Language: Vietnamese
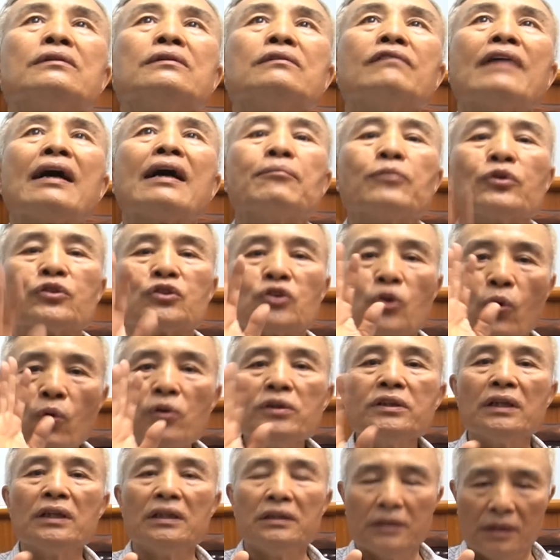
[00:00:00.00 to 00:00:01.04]
và một số
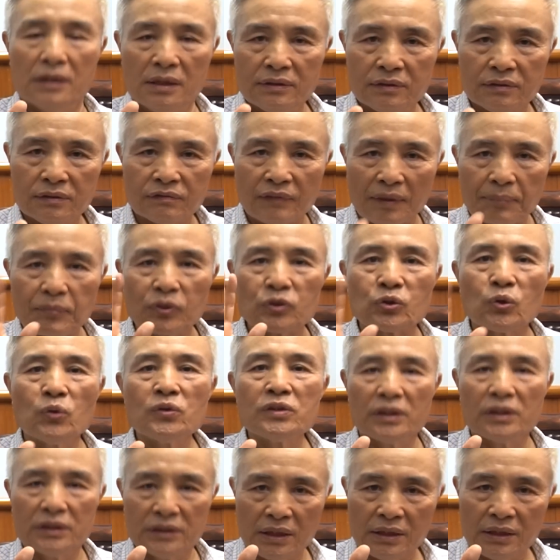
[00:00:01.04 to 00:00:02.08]
người nữa, và một số
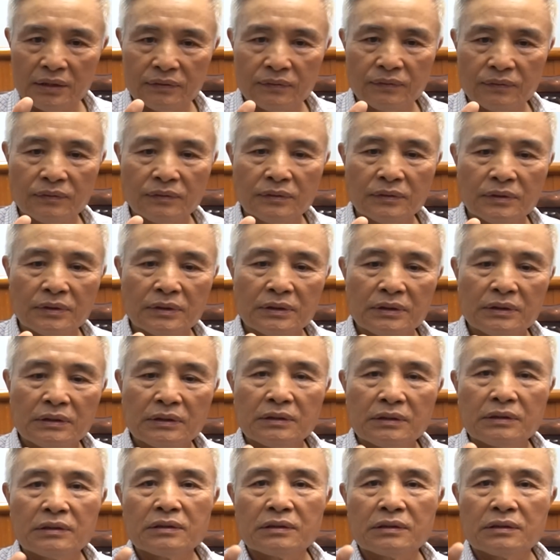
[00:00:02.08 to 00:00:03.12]
người nữa
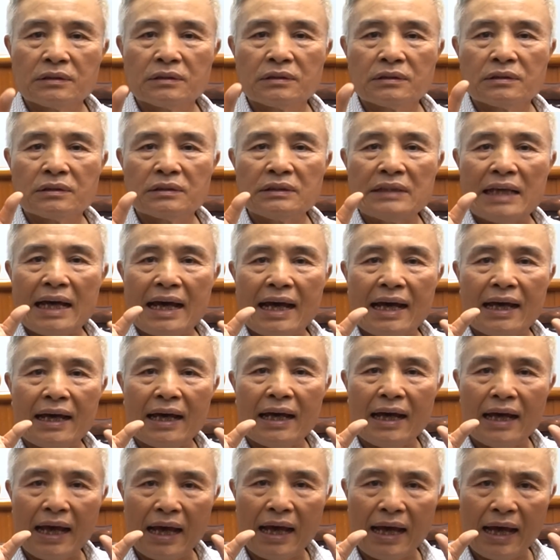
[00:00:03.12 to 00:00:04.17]
là
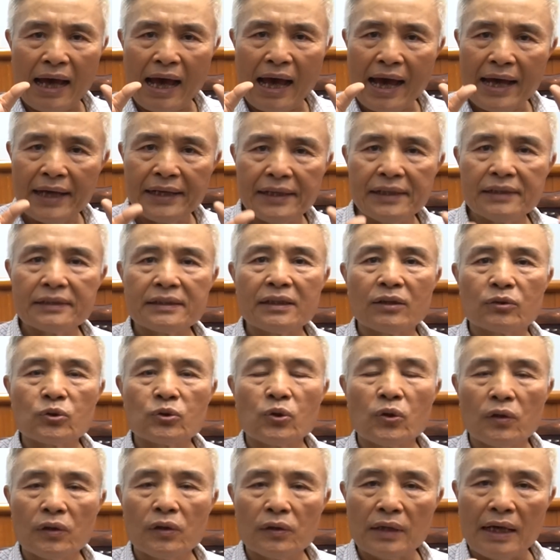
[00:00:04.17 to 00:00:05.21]
hai cái tiểu
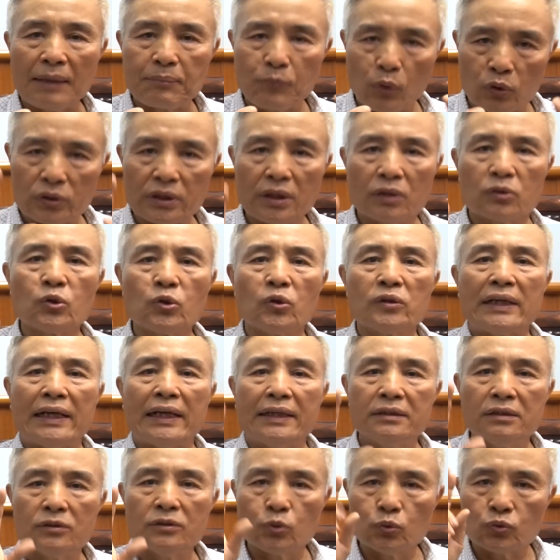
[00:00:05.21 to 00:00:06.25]
đội, à, một tiểu đội
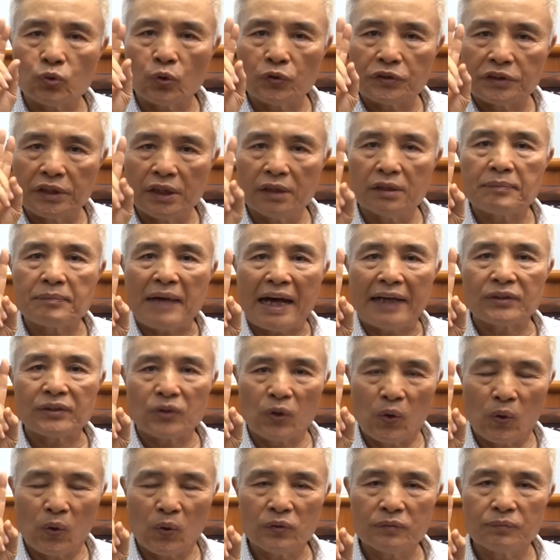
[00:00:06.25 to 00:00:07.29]
này như chúng tôi chia làm hai
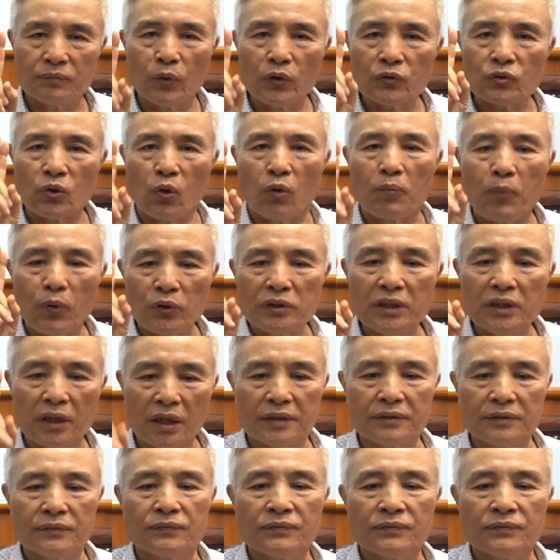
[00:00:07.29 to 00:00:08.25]
tổ, mỗi tổ bốn người,